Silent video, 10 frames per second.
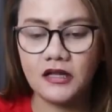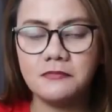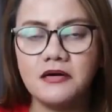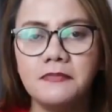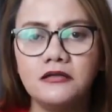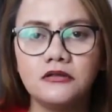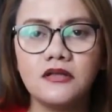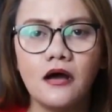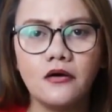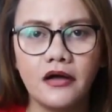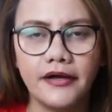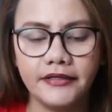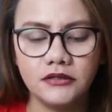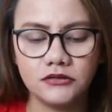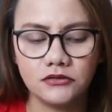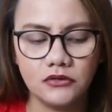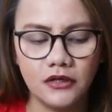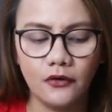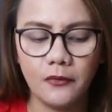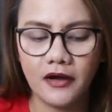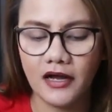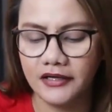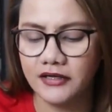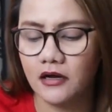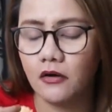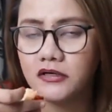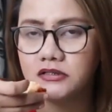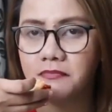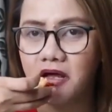Nakalimang balot na ako, guys. So, ngayon kumakain na ako kasi